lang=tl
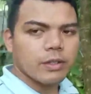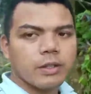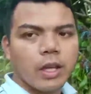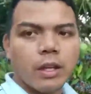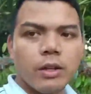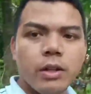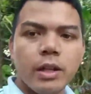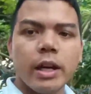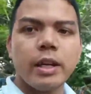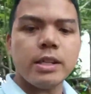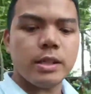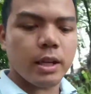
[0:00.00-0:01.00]
So take note
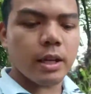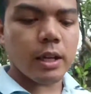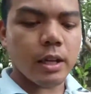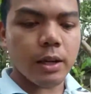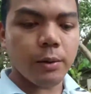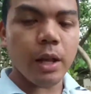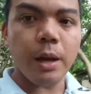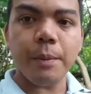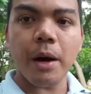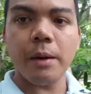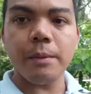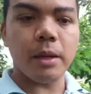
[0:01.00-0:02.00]
guys na wala
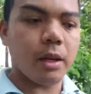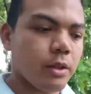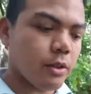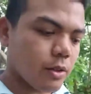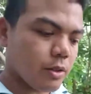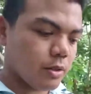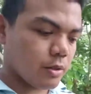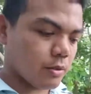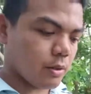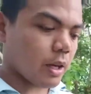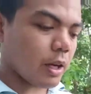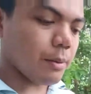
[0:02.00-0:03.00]
pa kaming ano no,
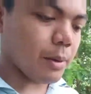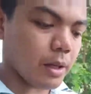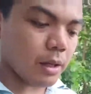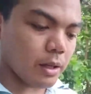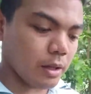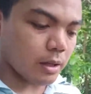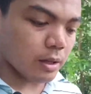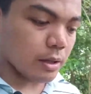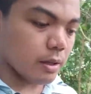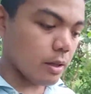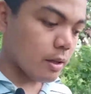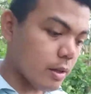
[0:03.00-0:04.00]
wala kaming
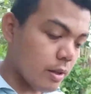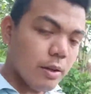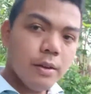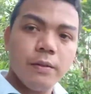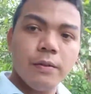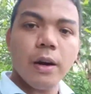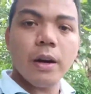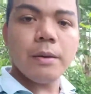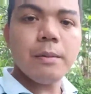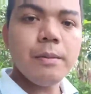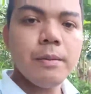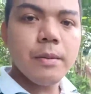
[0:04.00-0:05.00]

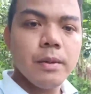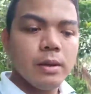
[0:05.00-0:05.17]
farm